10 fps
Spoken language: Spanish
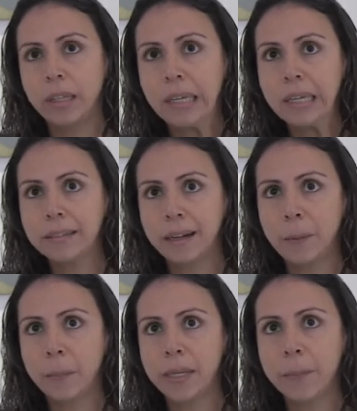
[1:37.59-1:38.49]
Y esta
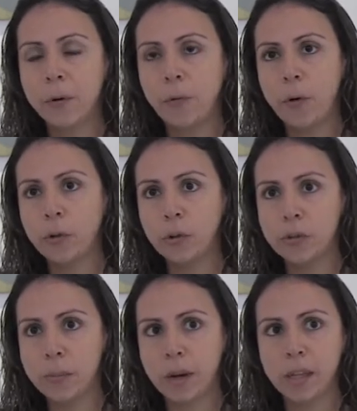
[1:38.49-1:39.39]
campaña
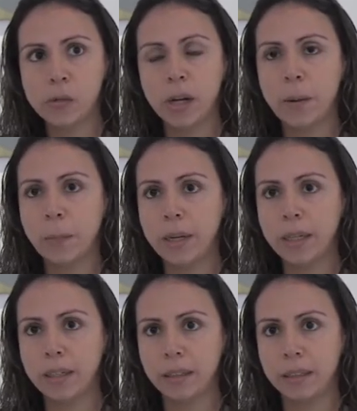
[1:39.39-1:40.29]
Profondos en verdad es una
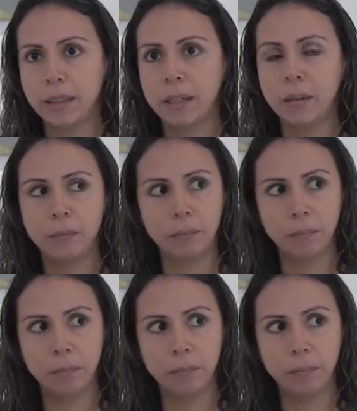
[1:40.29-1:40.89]
campaña que tiene